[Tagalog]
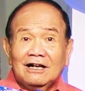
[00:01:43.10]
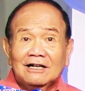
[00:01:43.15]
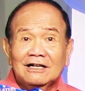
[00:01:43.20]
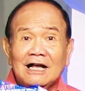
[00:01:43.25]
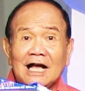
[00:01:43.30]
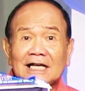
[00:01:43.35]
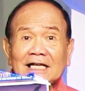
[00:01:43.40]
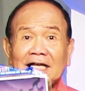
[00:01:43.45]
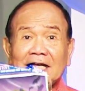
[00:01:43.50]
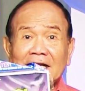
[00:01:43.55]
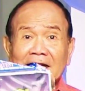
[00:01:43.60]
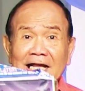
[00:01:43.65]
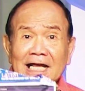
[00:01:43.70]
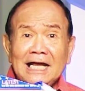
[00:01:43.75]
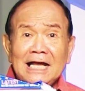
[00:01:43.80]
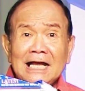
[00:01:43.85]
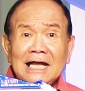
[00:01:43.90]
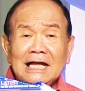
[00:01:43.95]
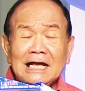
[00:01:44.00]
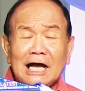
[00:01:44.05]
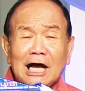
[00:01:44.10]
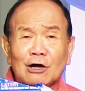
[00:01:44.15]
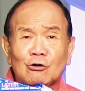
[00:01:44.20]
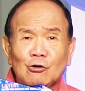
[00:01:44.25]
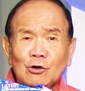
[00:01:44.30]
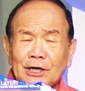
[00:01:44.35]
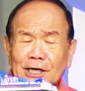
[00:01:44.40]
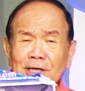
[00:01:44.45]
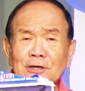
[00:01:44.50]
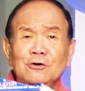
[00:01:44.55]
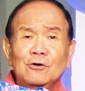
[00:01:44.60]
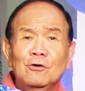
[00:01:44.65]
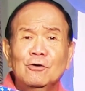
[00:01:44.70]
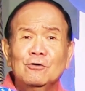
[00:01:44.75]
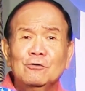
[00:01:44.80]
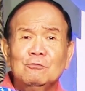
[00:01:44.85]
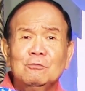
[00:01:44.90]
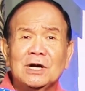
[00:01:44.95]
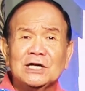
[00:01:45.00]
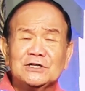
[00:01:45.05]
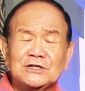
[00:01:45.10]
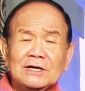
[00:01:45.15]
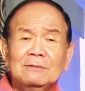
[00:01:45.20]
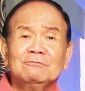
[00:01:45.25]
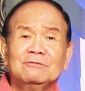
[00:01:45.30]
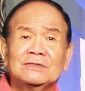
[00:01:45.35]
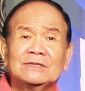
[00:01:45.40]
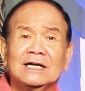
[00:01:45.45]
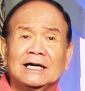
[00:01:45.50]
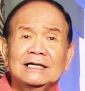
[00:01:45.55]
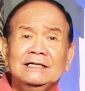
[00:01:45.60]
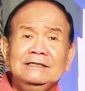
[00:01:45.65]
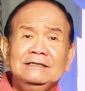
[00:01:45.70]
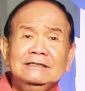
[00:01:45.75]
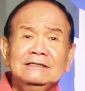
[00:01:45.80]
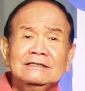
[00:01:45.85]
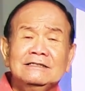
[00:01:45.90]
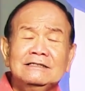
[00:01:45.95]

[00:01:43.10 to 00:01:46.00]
Nga kini aron inyong masabtan